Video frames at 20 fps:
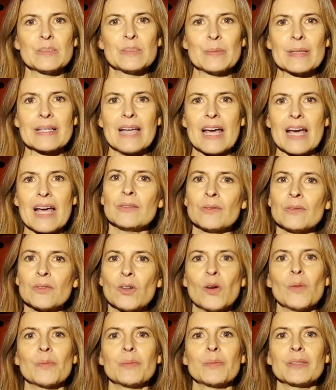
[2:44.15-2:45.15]
spiegare un
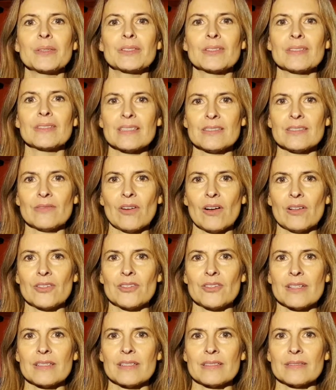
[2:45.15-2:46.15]
compito da
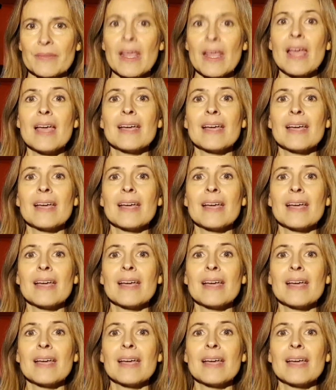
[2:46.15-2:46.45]
svolgere.